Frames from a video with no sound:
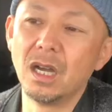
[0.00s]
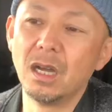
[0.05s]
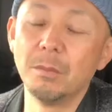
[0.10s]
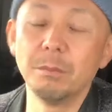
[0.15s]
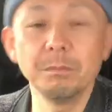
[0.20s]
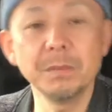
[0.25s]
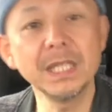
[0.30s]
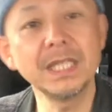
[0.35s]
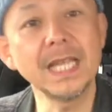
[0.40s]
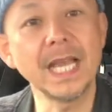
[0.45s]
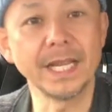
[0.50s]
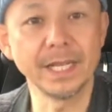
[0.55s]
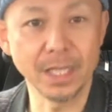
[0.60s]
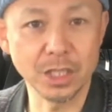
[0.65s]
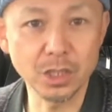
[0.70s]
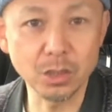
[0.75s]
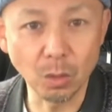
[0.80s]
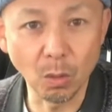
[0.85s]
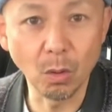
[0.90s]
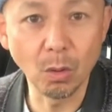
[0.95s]
みたいな
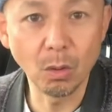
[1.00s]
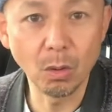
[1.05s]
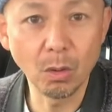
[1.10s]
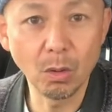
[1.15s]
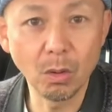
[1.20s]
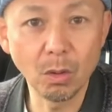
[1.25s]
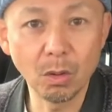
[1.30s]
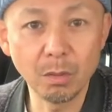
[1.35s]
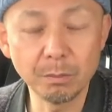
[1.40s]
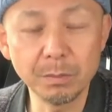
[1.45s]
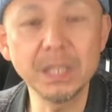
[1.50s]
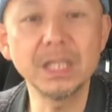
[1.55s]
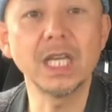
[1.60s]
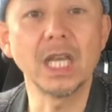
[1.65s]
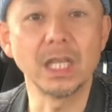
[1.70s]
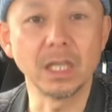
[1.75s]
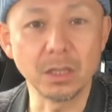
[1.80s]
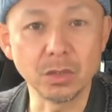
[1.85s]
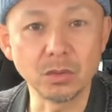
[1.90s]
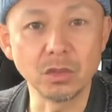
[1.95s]
人みた
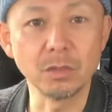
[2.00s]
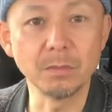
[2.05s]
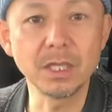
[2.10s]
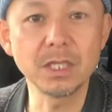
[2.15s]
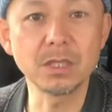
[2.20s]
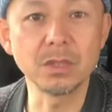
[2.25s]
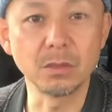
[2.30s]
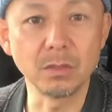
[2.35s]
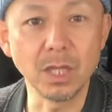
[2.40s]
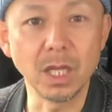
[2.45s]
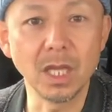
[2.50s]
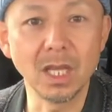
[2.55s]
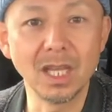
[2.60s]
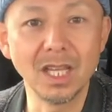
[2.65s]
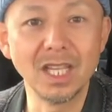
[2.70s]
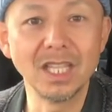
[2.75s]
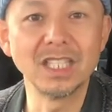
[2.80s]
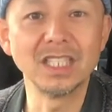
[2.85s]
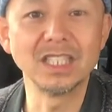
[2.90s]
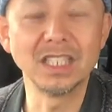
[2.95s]
いな人いますよね。
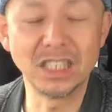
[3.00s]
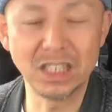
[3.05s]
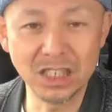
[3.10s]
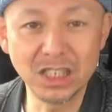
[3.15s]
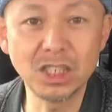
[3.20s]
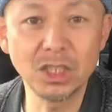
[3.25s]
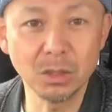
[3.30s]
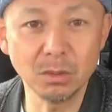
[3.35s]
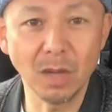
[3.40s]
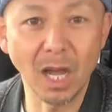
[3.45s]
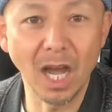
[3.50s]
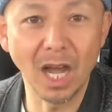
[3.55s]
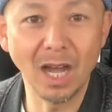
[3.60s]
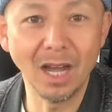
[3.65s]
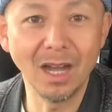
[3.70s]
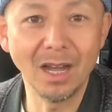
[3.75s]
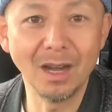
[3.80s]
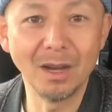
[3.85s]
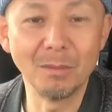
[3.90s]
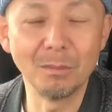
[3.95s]
実は
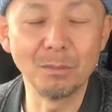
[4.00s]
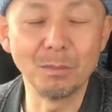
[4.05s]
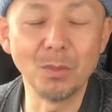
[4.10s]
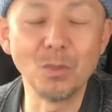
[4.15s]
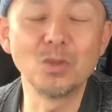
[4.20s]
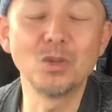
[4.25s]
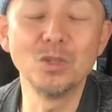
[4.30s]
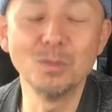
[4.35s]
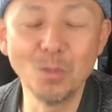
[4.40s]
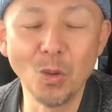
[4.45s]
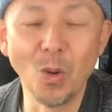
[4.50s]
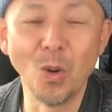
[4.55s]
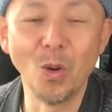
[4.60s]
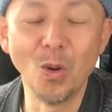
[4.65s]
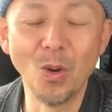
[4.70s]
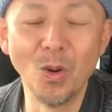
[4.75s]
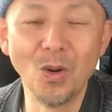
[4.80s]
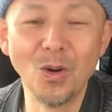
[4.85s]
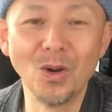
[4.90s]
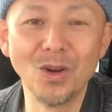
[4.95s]
僕も
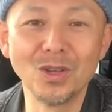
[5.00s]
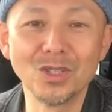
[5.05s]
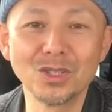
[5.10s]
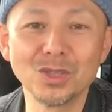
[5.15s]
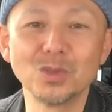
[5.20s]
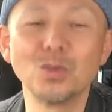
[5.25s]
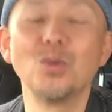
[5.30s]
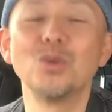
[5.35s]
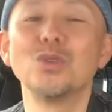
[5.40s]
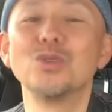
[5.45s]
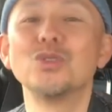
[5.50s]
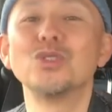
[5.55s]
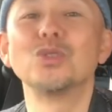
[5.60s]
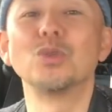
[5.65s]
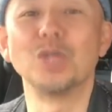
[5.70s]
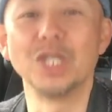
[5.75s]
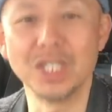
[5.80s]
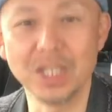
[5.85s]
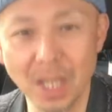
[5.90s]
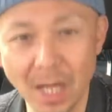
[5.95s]
そういう
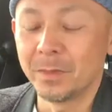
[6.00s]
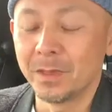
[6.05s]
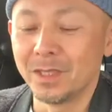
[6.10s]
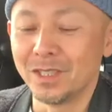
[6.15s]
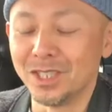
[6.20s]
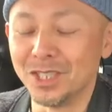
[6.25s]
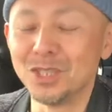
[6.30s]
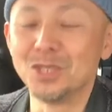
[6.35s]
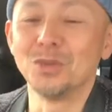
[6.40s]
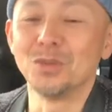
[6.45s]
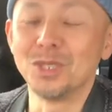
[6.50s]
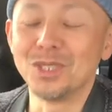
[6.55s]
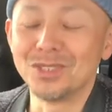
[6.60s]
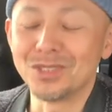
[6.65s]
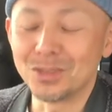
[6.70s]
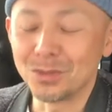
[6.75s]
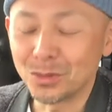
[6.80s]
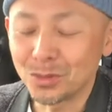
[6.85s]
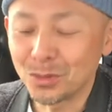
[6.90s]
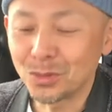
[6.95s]
人でした。一緒に
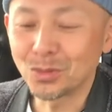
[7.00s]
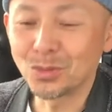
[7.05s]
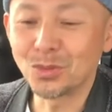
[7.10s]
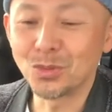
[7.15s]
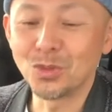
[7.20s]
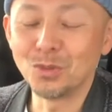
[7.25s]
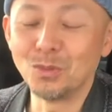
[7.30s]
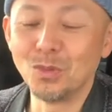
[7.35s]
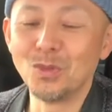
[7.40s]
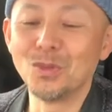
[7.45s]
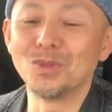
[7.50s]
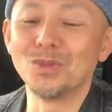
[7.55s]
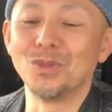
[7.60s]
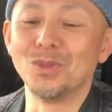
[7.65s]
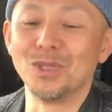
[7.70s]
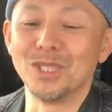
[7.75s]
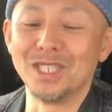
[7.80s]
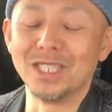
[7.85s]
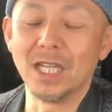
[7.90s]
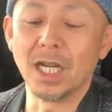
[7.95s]
ずっとそういう文
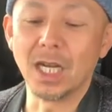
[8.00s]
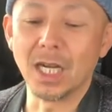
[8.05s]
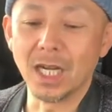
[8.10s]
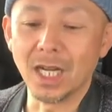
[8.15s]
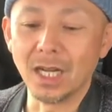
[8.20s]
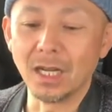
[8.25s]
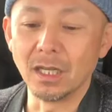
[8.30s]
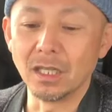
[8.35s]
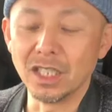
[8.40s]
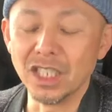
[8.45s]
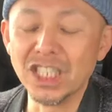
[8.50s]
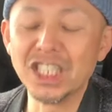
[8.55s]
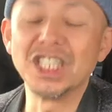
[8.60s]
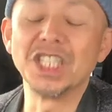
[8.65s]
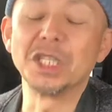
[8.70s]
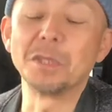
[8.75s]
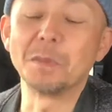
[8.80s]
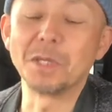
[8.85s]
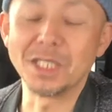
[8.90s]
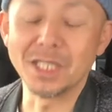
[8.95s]
句を言いながら生き
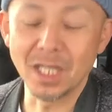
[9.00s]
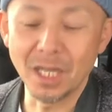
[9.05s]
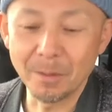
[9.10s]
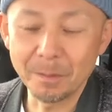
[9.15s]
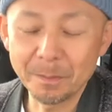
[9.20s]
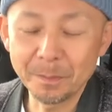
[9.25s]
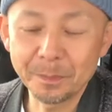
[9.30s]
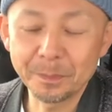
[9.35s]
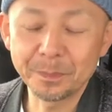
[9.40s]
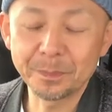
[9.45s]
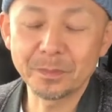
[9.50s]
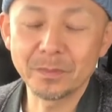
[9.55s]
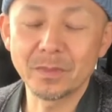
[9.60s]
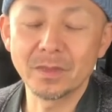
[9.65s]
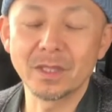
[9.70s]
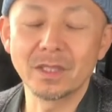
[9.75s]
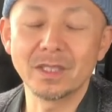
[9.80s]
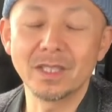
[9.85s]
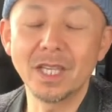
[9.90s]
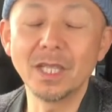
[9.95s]
てきました
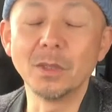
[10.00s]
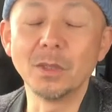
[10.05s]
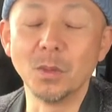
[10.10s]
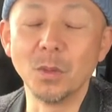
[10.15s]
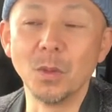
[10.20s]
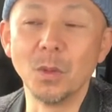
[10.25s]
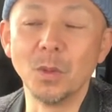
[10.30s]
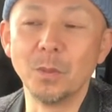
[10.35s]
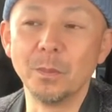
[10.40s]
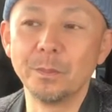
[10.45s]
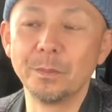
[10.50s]
けど、